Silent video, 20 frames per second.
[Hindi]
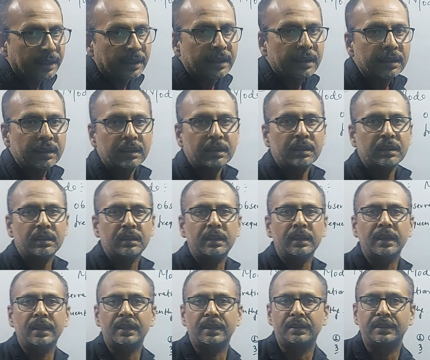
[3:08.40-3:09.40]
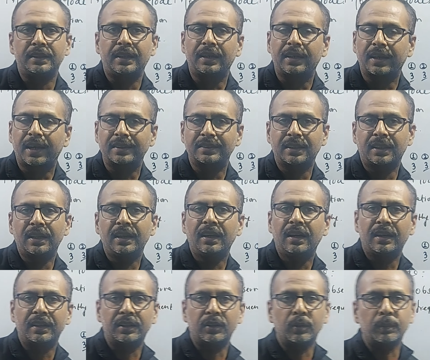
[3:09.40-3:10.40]
लिए ठीक है ये डाटा कैसा है
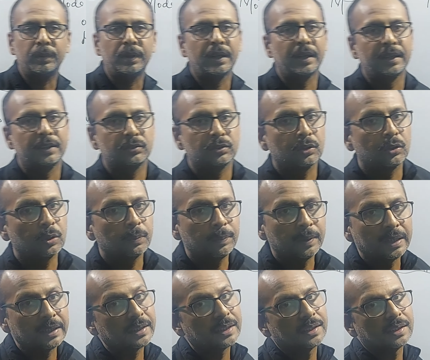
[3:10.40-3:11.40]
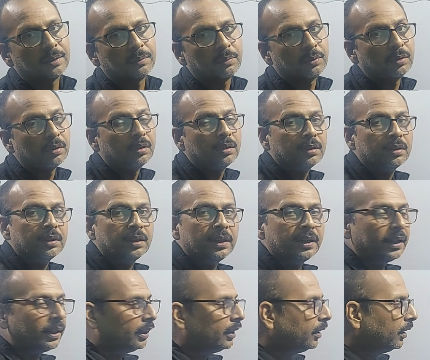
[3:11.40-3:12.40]
अनग्रुप्ड है इसको ग्रुप नहीं किए हम लोग ठीक
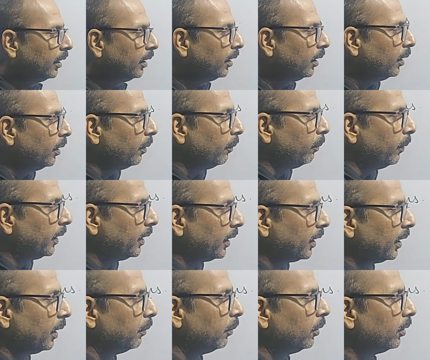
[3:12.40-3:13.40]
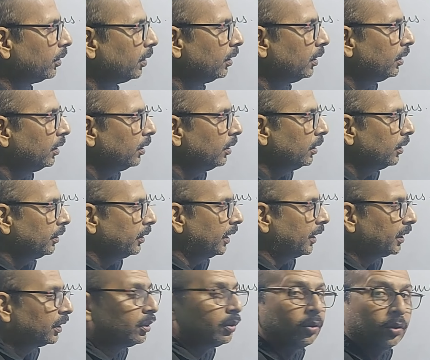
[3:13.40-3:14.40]
है बट अगर हम लोग
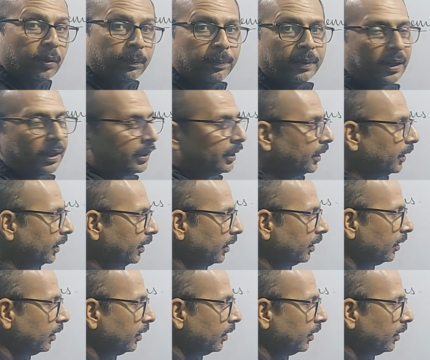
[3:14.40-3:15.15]
डाटा को ग्रुप कर दें